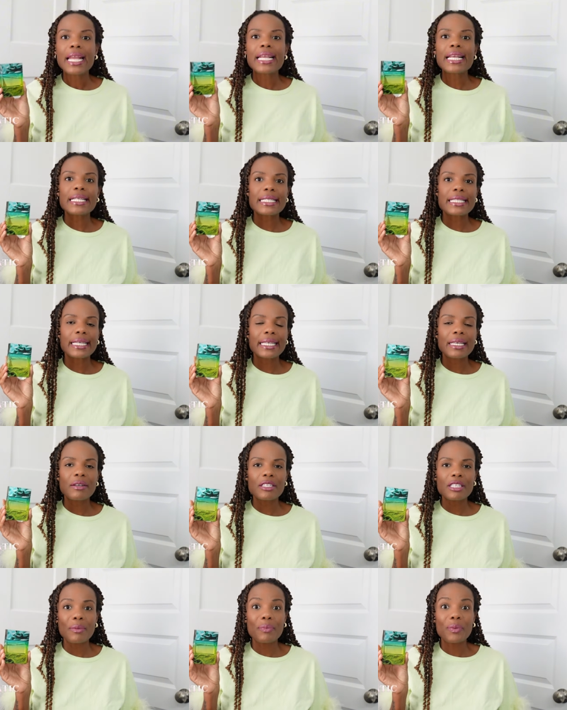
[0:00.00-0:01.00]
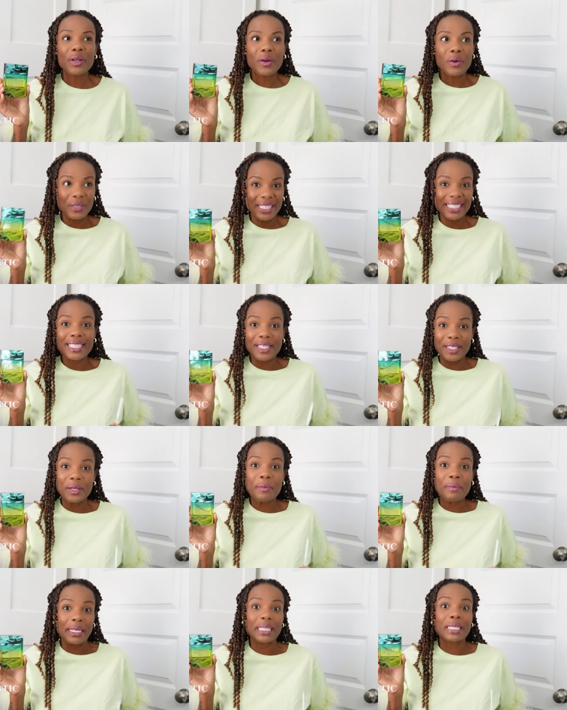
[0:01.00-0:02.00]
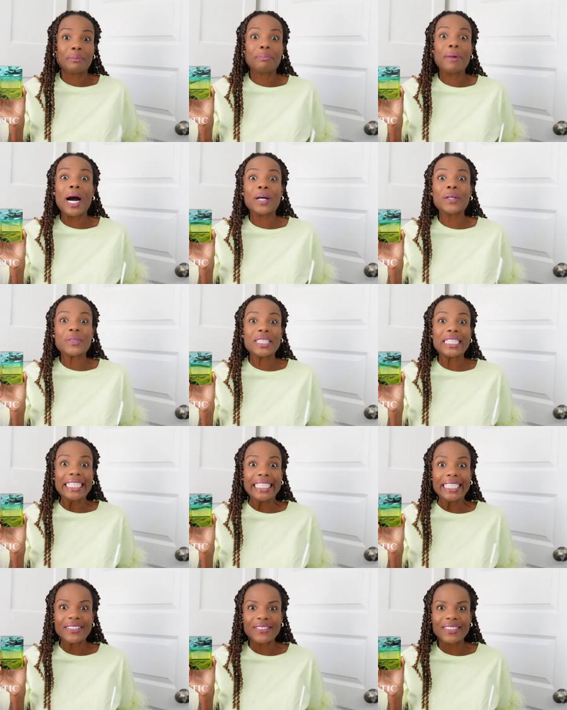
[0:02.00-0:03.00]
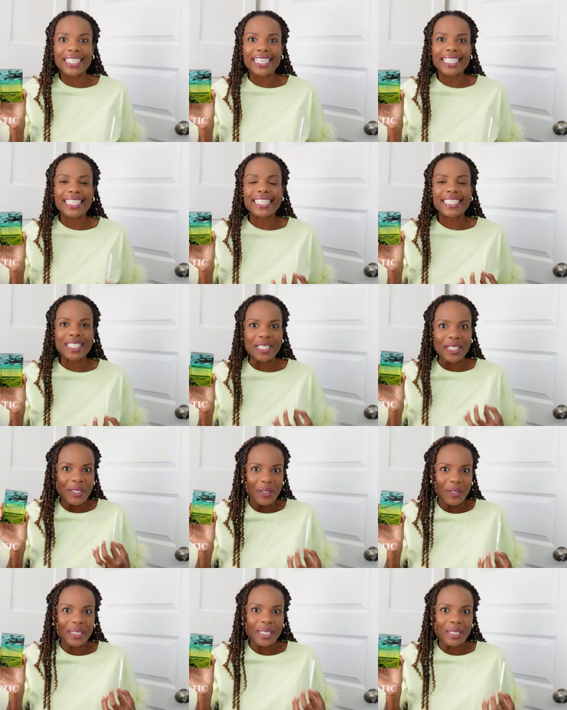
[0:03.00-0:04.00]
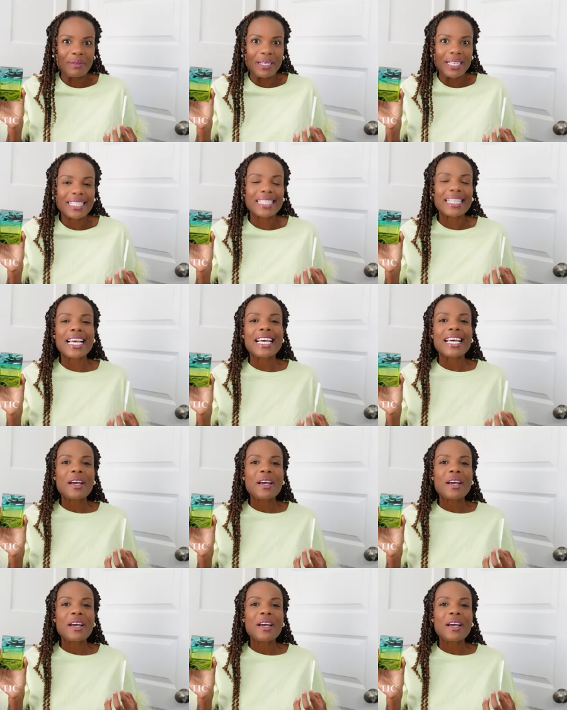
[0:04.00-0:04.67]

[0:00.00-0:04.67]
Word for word: E esse daqui eu acho que por conta dele ser mais parrudão, né, ter essas notas mais